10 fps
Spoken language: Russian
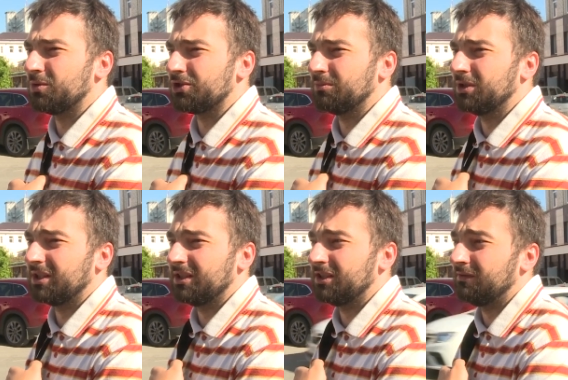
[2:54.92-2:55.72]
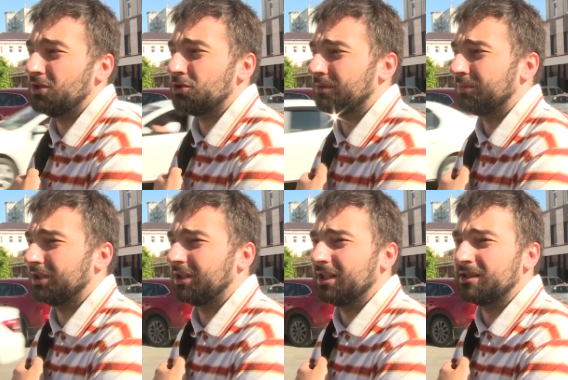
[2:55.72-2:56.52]
можно было ходить вечером,
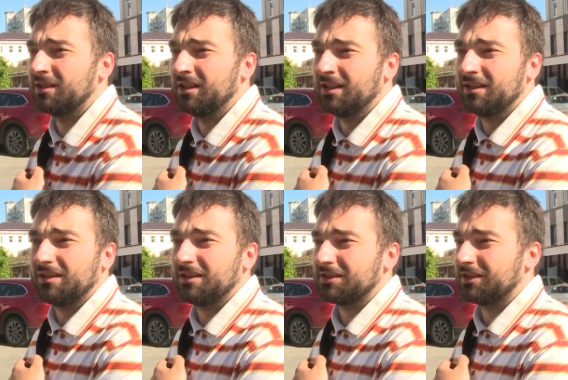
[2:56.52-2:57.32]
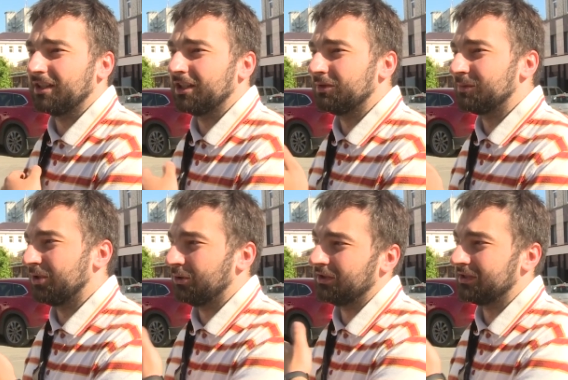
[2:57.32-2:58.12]
отдыхать, э, заглядывать
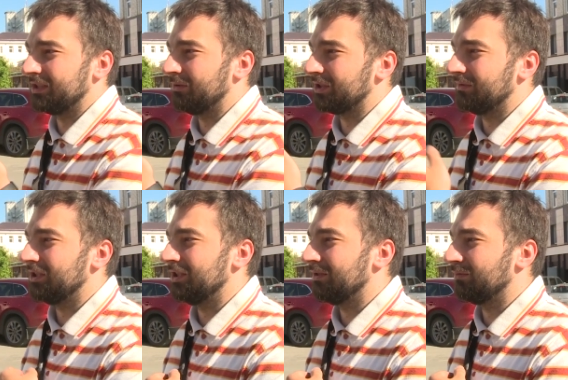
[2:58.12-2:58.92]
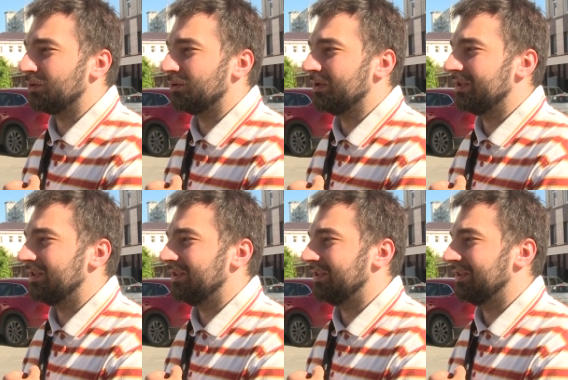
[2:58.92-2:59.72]
спокойно из одного заведения в другое
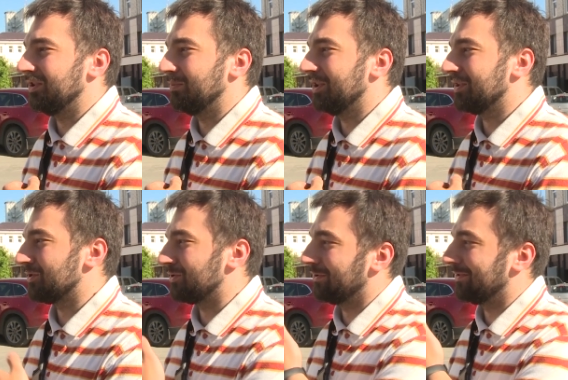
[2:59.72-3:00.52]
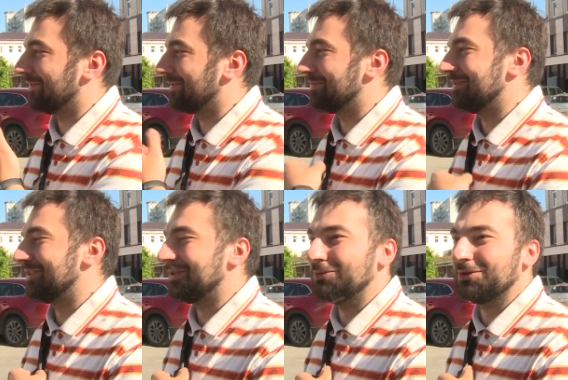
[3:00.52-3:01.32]
и не бояться, что
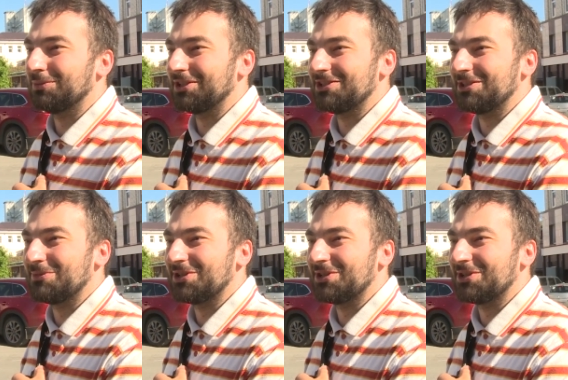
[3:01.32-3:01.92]
здесь будет проезжать